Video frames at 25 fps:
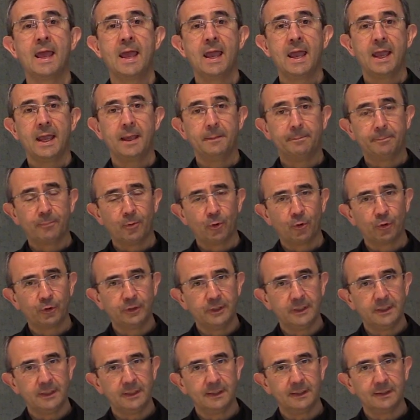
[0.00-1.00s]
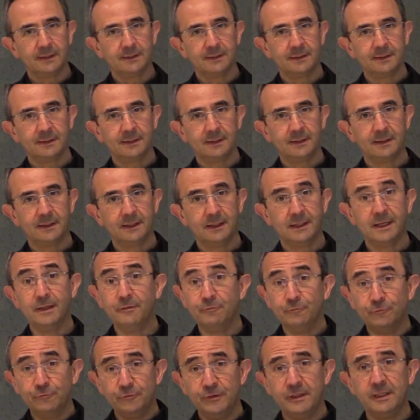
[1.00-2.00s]
e poi eh,
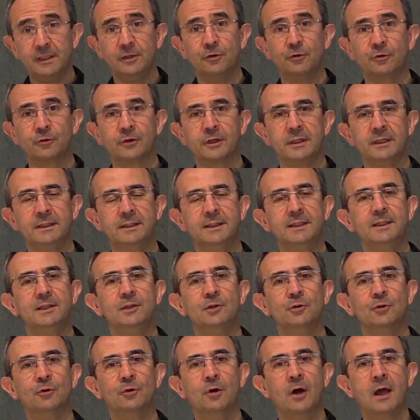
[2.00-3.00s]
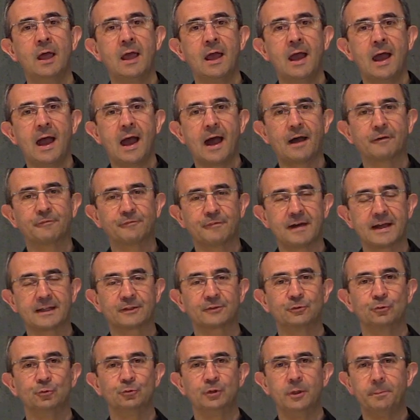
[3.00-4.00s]
l'invio che Dio ha
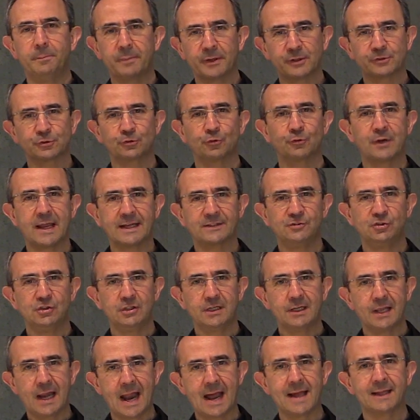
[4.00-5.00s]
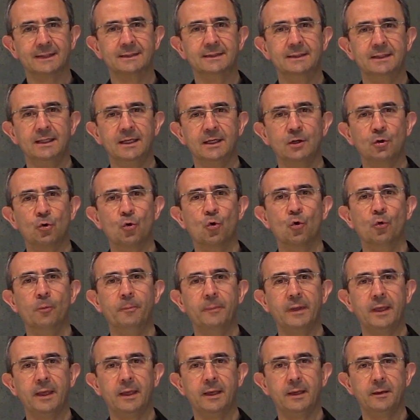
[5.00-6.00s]
fatto di personaggi grandi
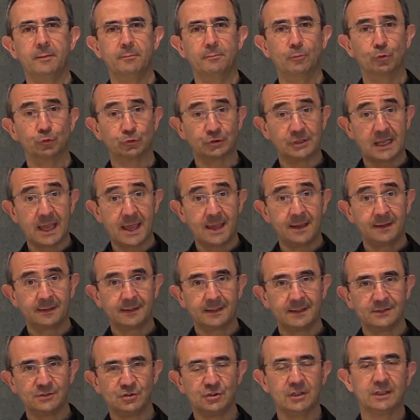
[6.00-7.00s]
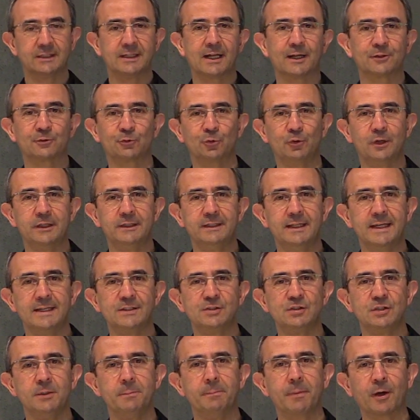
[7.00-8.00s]
come Mosè che ci ha dato le
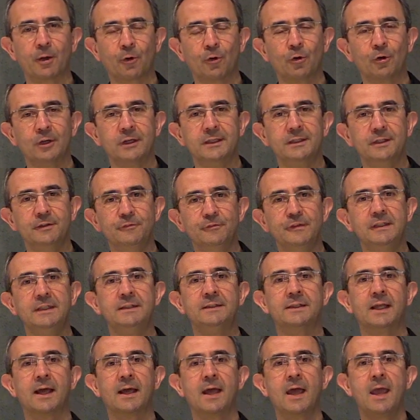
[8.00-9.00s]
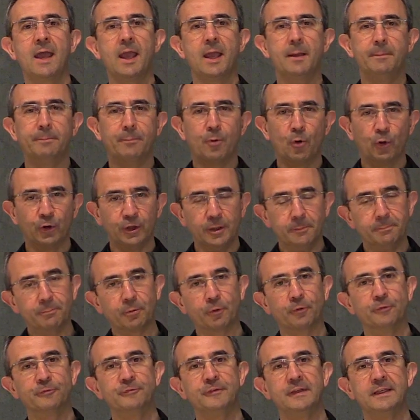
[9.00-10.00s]
dieci parole di vita e poi i
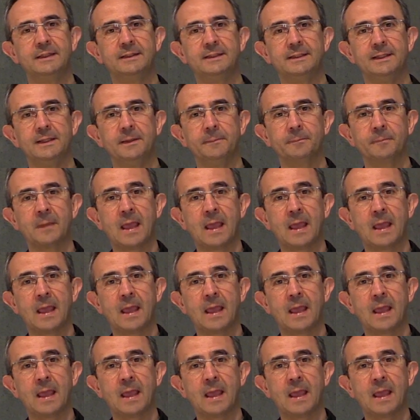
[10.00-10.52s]
profeti,